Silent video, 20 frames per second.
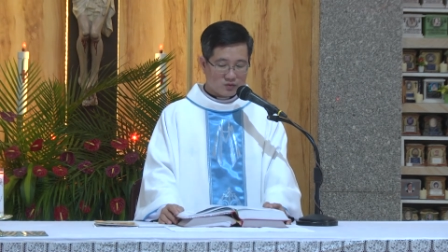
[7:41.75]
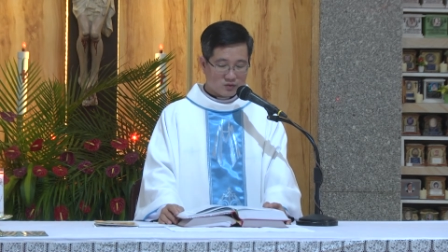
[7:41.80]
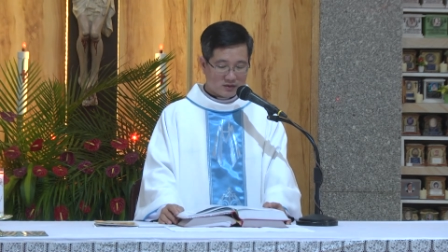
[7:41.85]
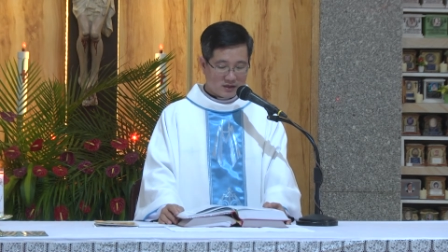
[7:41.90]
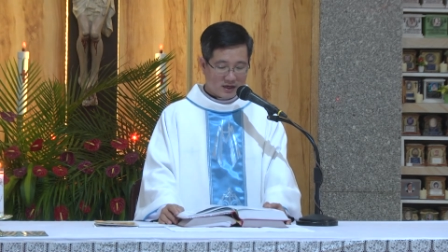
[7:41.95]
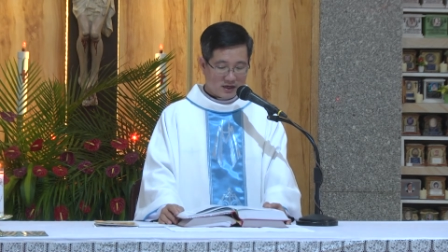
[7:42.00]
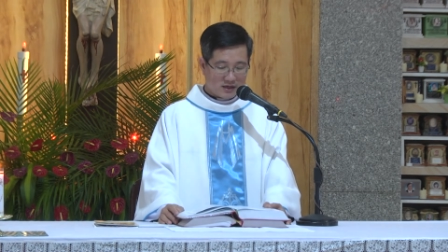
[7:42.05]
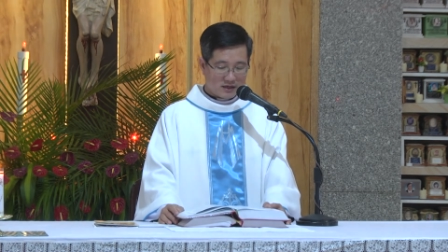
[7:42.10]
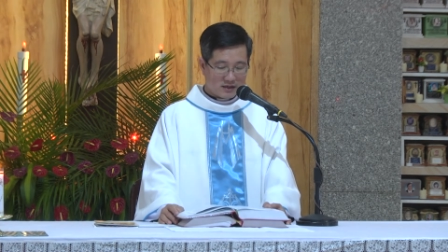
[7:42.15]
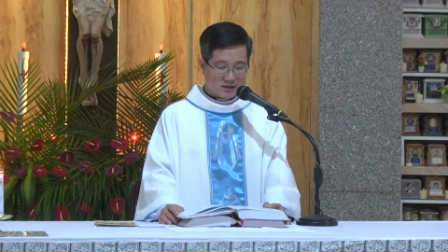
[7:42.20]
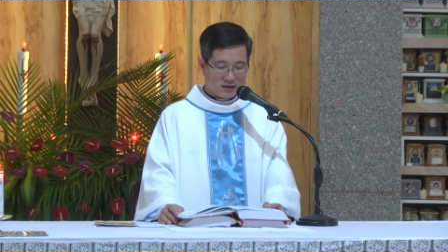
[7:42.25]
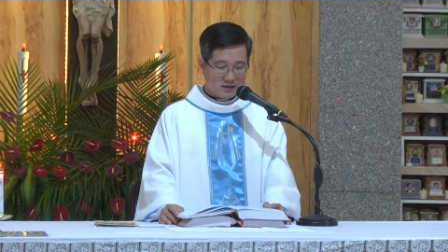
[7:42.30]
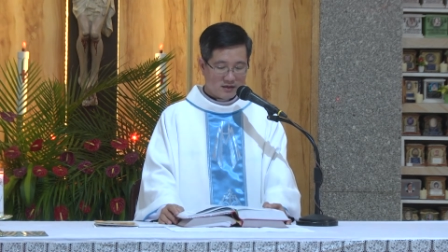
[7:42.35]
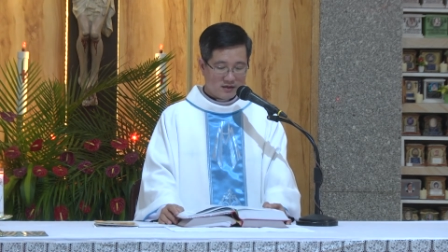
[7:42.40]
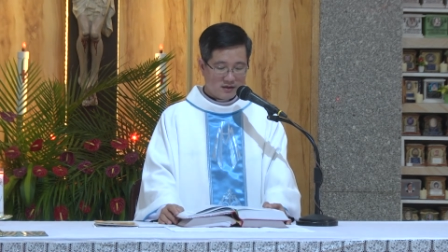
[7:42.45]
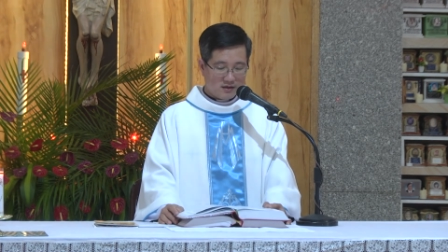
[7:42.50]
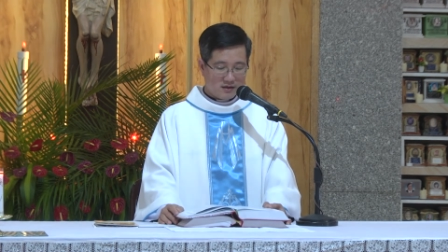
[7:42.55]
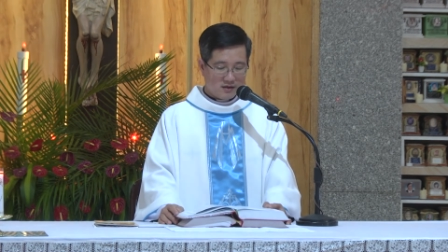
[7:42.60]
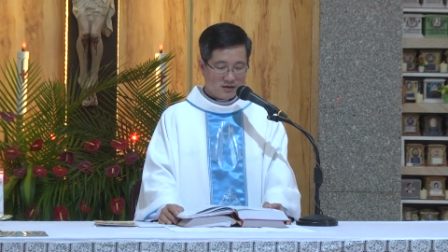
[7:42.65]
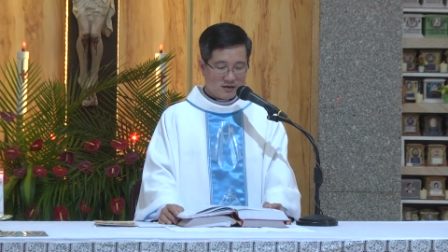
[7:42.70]
cuộc đời
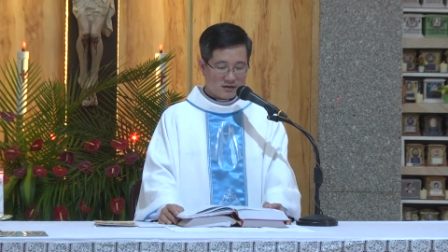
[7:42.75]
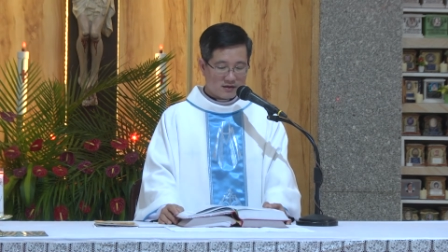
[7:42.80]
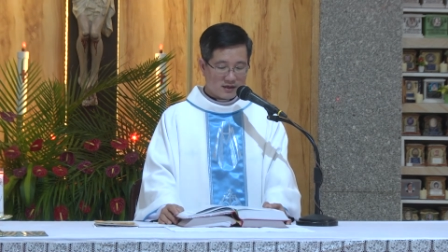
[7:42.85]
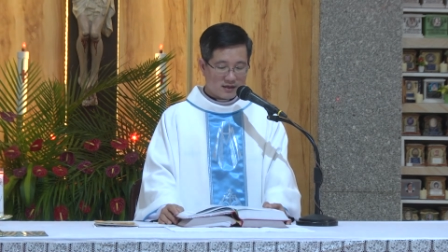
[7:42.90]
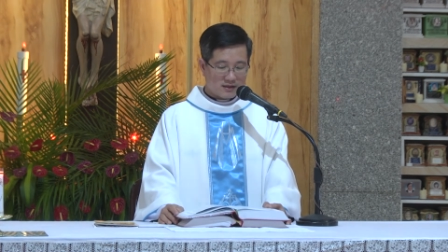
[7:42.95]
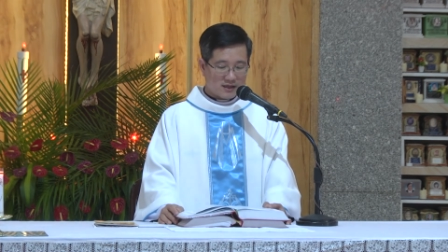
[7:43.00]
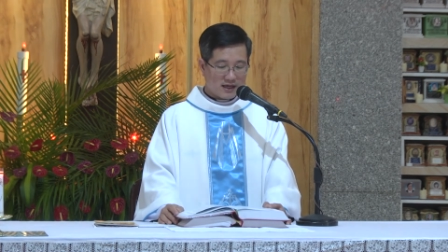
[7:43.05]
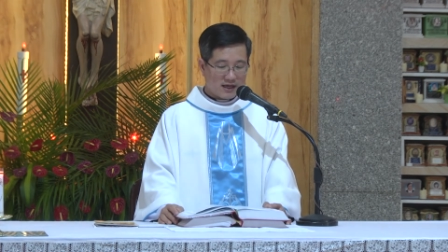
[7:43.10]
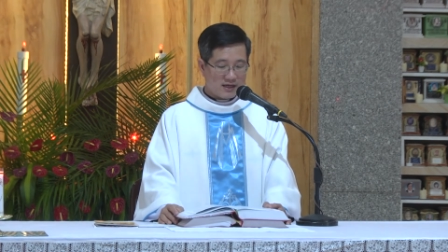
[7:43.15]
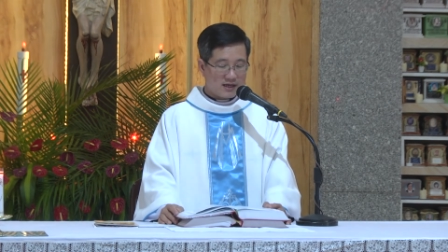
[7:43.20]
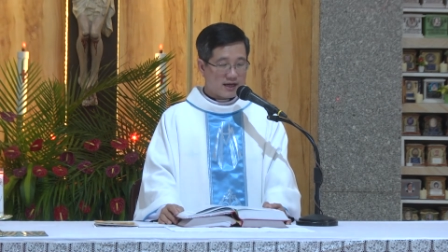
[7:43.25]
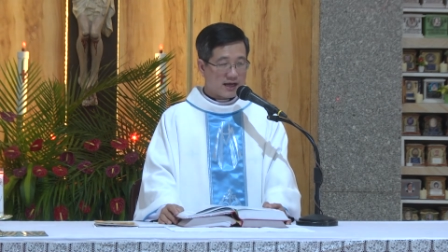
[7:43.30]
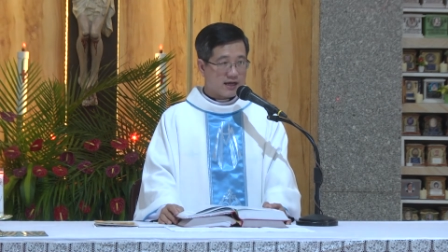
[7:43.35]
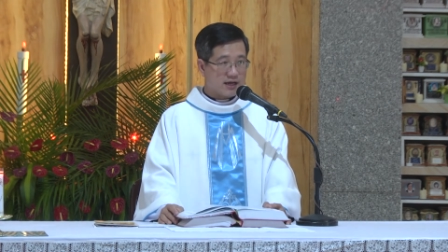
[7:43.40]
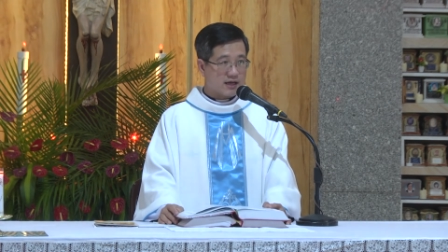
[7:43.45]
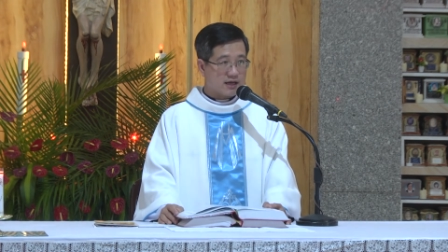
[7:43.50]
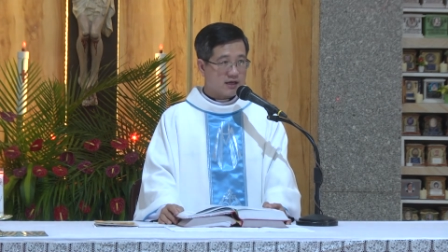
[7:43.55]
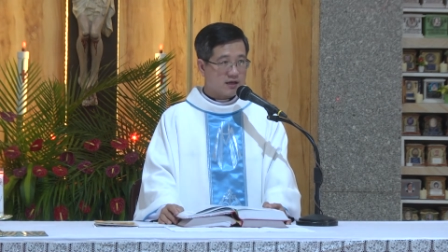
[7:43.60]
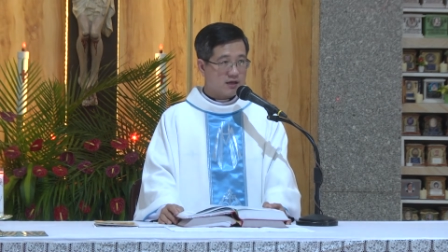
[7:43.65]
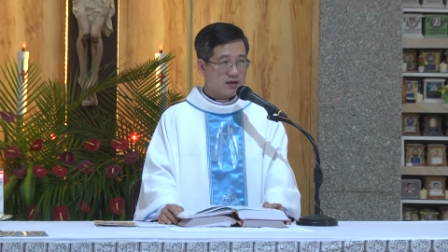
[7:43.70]
để thấy
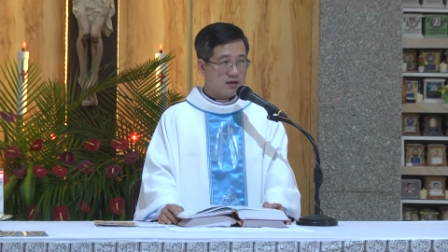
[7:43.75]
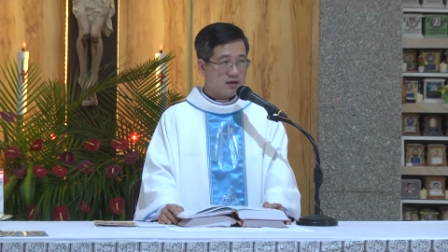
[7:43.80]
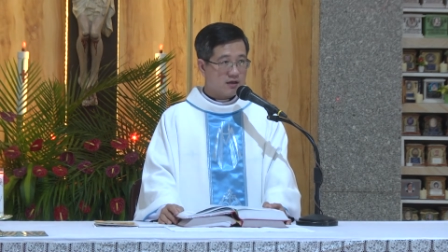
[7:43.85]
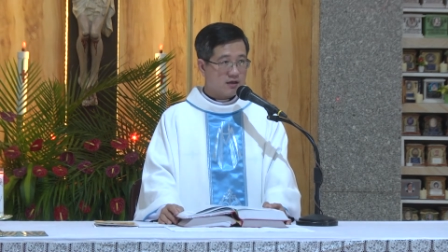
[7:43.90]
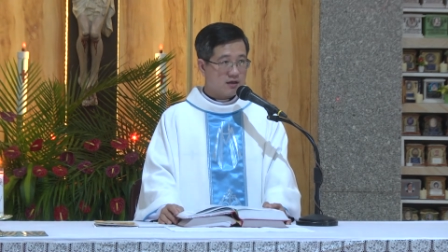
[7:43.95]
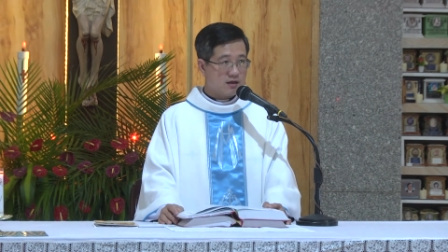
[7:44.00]
rằng